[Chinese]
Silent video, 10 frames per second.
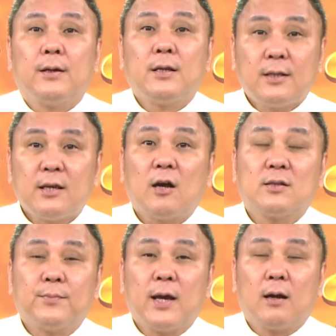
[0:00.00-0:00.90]
一定要
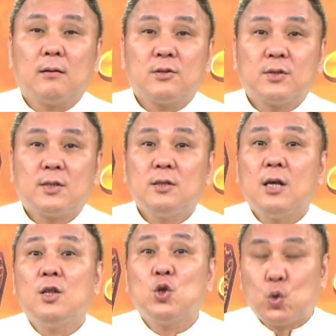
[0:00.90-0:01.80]
怎么样？知
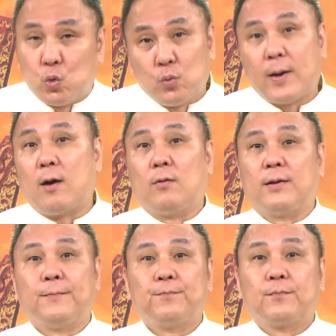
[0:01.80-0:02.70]
恩图报，
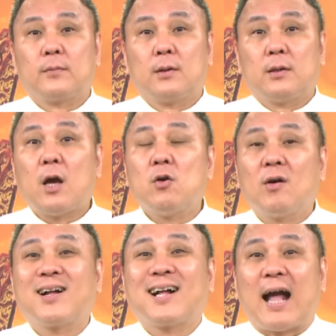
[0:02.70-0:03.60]
要
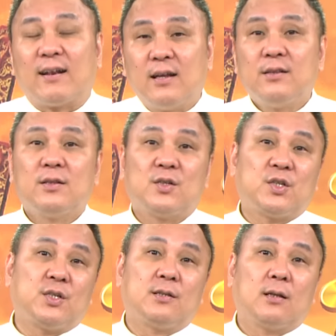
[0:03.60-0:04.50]
有感恩的
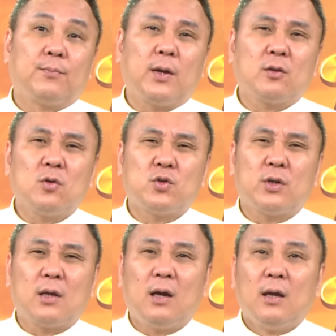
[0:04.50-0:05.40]
心呢。不要都
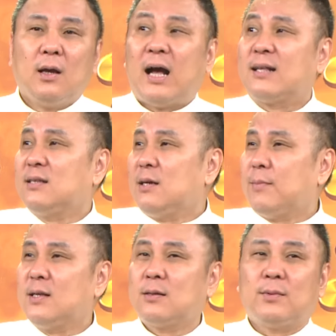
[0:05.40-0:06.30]
觉得啊，这也
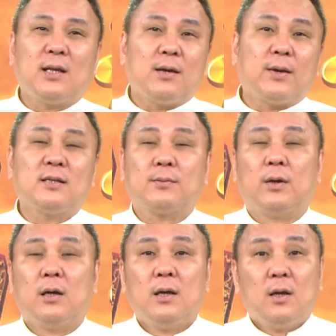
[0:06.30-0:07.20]
没什么，那也没什
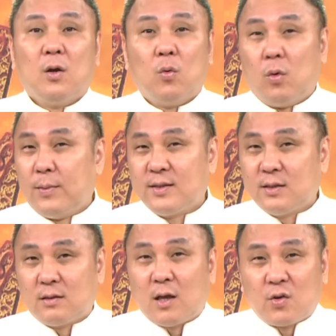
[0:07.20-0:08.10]
么。我们
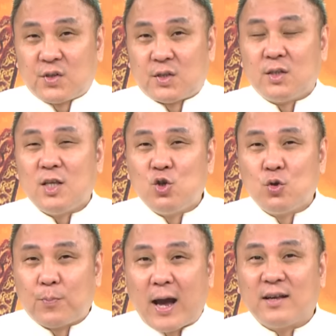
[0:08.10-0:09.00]
是到实地
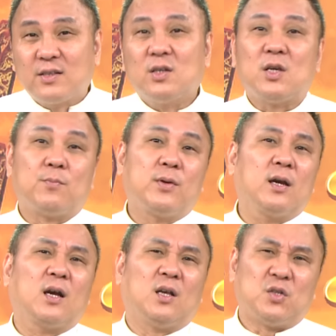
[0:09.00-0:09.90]
去拍摄影
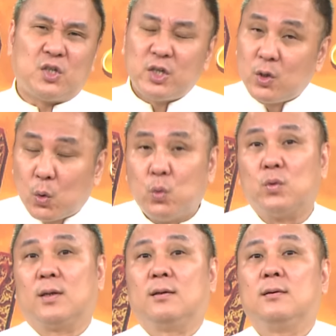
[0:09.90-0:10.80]
片，很辛苦
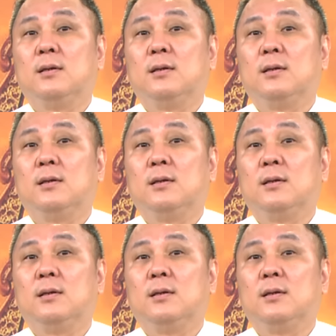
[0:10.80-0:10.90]
的，